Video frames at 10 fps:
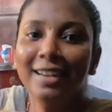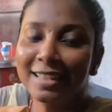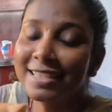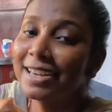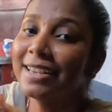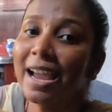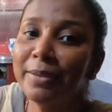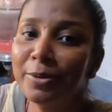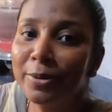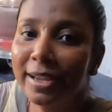लंच का
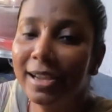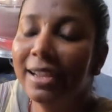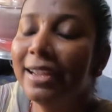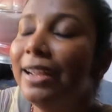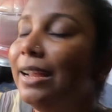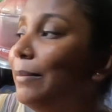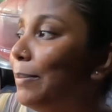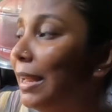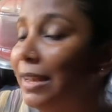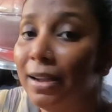टाइम हो गया है
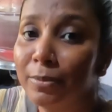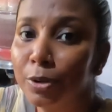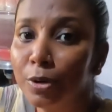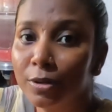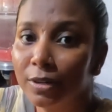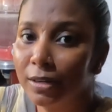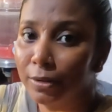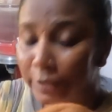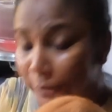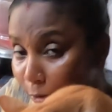पहले हम लोग
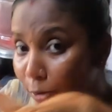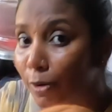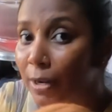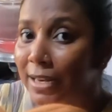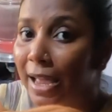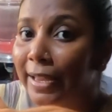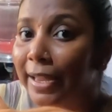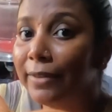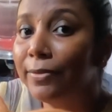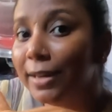उन लोगों को
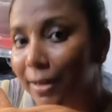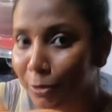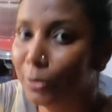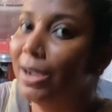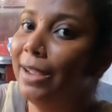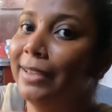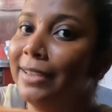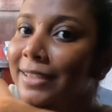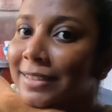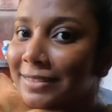खिलाएंगे फिर हम लोग खाएंगे